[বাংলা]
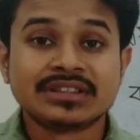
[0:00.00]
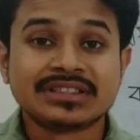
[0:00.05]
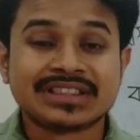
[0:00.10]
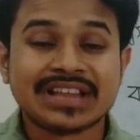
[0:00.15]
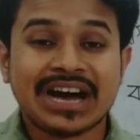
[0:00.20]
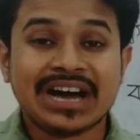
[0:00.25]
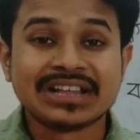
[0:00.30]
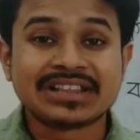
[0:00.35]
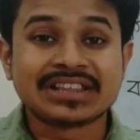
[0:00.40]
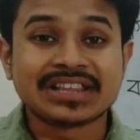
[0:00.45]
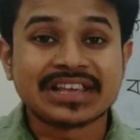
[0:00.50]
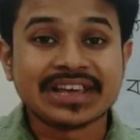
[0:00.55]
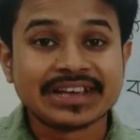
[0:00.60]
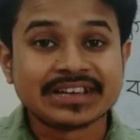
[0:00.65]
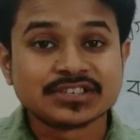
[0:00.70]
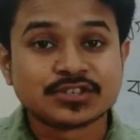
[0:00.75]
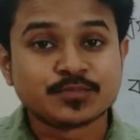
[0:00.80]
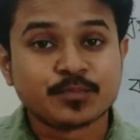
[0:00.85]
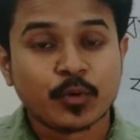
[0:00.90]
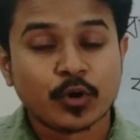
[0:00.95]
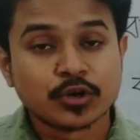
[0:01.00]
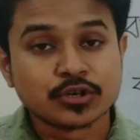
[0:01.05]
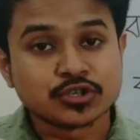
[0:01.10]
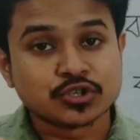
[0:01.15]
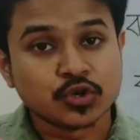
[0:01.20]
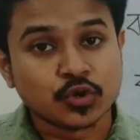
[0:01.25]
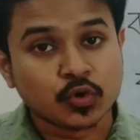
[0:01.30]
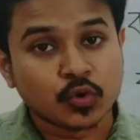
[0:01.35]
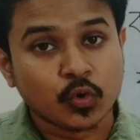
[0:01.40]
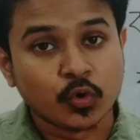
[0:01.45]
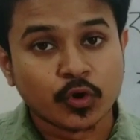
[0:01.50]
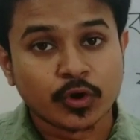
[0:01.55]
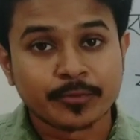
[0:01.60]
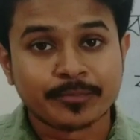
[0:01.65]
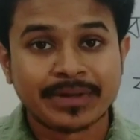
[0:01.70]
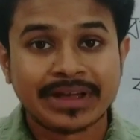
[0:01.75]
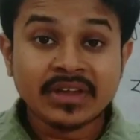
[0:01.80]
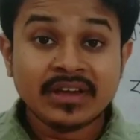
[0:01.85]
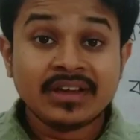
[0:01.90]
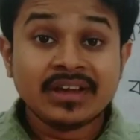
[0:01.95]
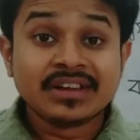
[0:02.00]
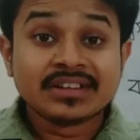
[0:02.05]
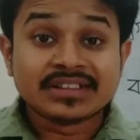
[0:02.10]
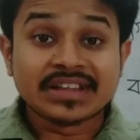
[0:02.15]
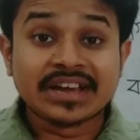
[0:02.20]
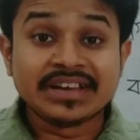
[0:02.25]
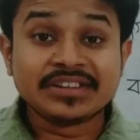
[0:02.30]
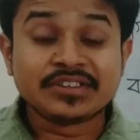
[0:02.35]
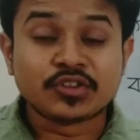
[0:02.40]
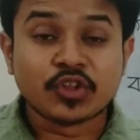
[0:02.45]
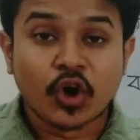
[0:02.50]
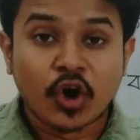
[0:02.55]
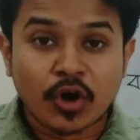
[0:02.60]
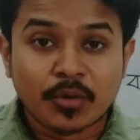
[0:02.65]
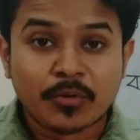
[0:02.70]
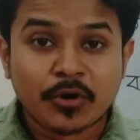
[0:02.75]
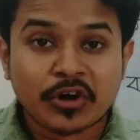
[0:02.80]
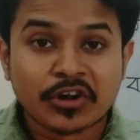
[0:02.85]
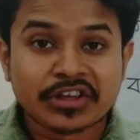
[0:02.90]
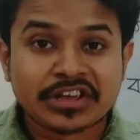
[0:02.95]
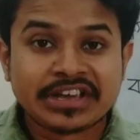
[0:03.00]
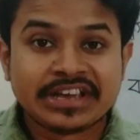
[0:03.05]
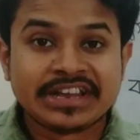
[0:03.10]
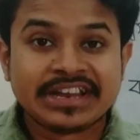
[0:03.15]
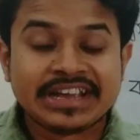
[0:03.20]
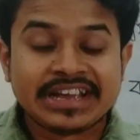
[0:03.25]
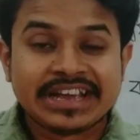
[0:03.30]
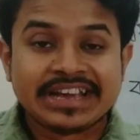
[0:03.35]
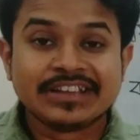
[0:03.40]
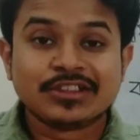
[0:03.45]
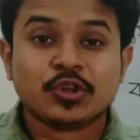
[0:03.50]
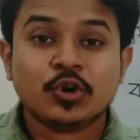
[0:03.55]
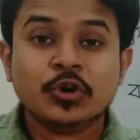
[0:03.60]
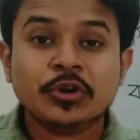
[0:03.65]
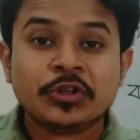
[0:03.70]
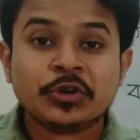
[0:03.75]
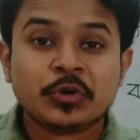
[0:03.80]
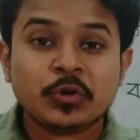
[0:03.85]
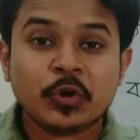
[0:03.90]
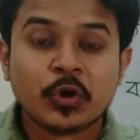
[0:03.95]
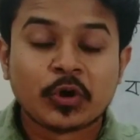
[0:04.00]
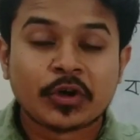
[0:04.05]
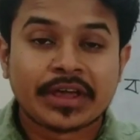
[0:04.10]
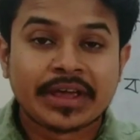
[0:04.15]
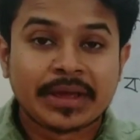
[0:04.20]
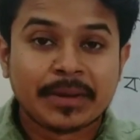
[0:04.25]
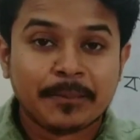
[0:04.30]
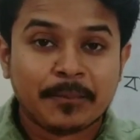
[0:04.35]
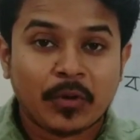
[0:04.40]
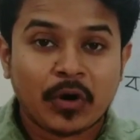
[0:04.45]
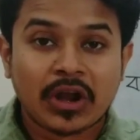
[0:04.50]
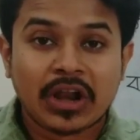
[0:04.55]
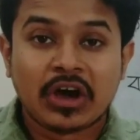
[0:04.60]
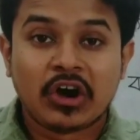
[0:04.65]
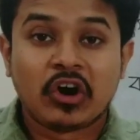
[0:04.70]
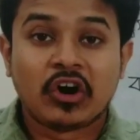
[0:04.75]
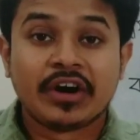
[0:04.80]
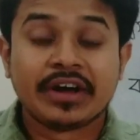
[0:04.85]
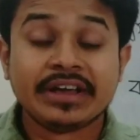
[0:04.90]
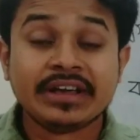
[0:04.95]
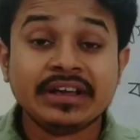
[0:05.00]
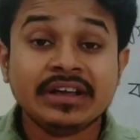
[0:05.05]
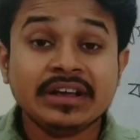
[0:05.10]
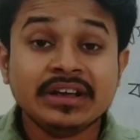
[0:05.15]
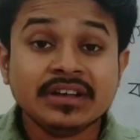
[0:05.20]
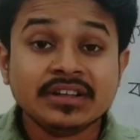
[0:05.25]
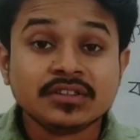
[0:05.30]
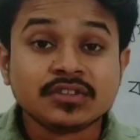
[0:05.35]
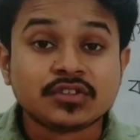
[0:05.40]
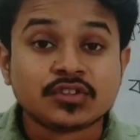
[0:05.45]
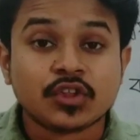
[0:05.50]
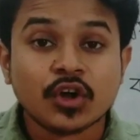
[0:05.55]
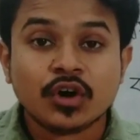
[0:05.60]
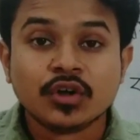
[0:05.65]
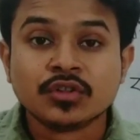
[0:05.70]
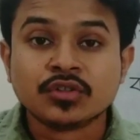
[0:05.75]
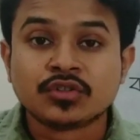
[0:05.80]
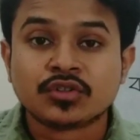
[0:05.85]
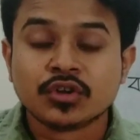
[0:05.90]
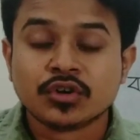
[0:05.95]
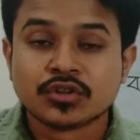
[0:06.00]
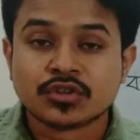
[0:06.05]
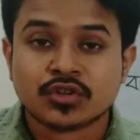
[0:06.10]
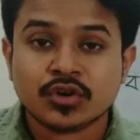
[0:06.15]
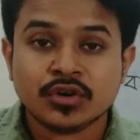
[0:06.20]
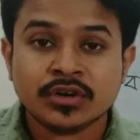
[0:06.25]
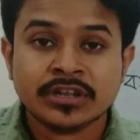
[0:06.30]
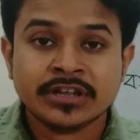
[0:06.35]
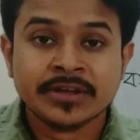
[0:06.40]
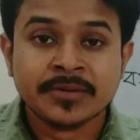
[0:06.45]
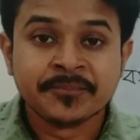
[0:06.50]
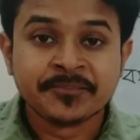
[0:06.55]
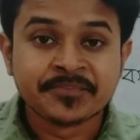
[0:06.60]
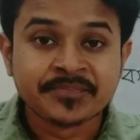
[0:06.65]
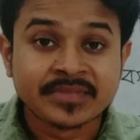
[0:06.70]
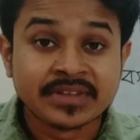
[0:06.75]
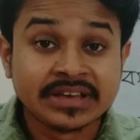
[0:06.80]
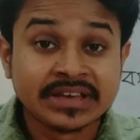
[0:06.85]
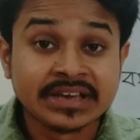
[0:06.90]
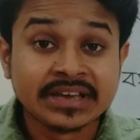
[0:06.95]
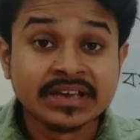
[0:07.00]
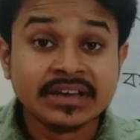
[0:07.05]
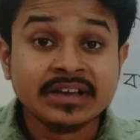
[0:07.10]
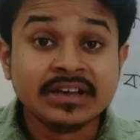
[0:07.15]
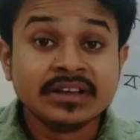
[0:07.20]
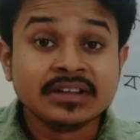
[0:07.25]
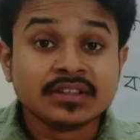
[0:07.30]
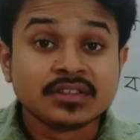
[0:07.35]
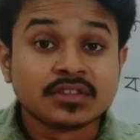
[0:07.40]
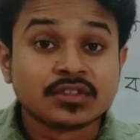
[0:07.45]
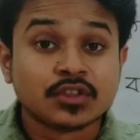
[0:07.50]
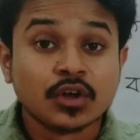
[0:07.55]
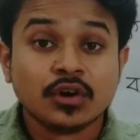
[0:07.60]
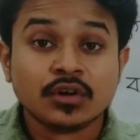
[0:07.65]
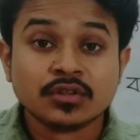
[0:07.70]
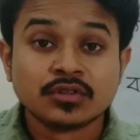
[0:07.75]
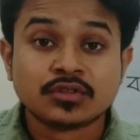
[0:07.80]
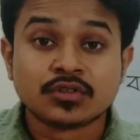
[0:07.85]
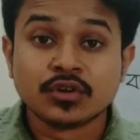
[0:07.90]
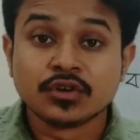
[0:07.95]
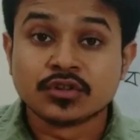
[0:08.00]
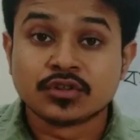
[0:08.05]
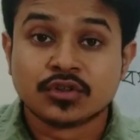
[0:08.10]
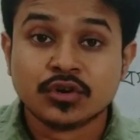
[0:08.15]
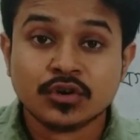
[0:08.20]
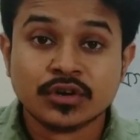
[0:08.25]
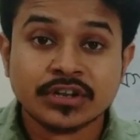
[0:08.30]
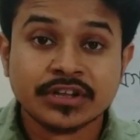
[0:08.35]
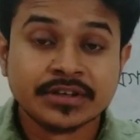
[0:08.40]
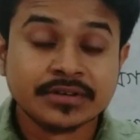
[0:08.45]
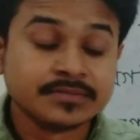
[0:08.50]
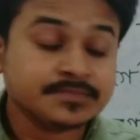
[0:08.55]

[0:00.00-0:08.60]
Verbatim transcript: দাঁতকে স্পর্শ করবেই তাই ত বর্গের এই ধ্বনিগুলোকে বলা হয় দন্তধ্বনি কি দন্তধ্বনি